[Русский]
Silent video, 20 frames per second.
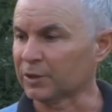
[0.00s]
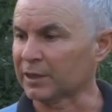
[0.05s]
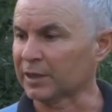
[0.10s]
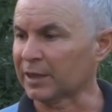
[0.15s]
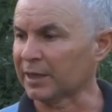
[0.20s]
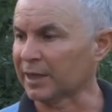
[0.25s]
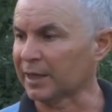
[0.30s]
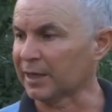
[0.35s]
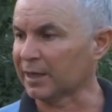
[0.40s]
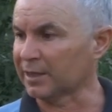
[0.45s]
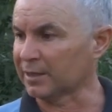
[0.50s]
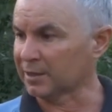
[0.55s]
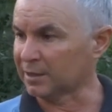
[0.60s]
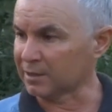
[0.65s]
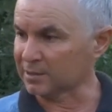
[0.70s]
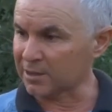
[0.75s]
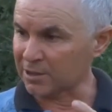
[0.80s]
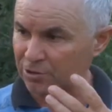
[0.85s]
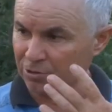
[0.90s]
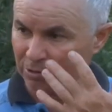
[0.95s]
так как
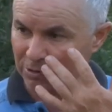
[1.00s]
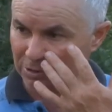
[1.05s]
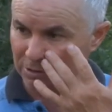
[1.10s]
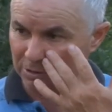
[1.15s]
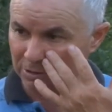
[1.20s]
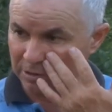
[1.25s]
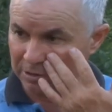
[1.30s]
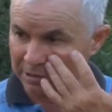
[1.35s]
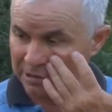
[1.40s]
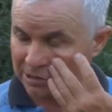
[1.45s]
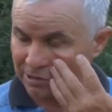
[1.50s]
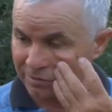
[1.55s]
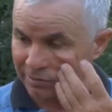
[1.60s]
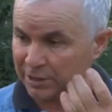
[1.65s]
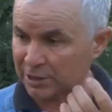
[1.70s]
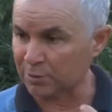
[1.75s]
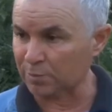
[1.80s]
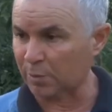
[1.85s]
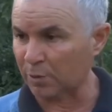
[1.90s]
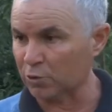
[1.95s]
э, за счет э,
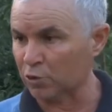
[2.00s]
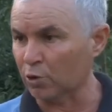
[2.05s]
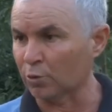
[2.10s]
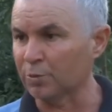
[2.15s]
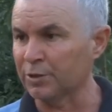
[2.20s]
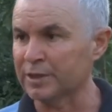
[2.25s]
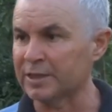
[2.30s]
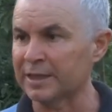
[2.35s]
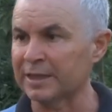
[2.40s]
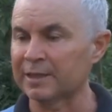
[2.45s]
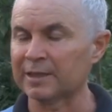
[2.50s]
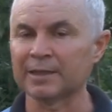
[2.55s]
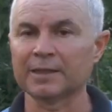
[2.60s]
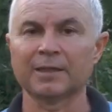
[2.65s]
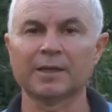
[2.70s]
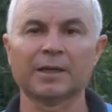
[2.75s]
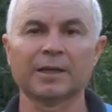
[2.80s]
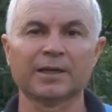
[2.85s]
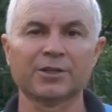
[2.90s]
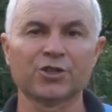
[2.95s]
своей способности
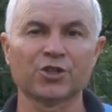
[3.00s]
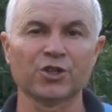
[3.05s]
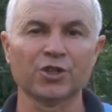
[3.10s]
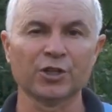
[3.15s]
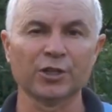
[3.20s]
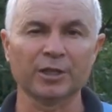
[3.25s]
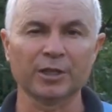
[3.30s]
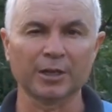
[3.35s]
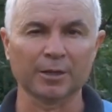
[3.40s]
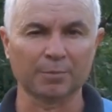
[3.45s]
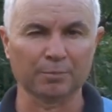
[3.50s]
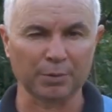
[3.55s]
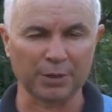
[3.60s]
э,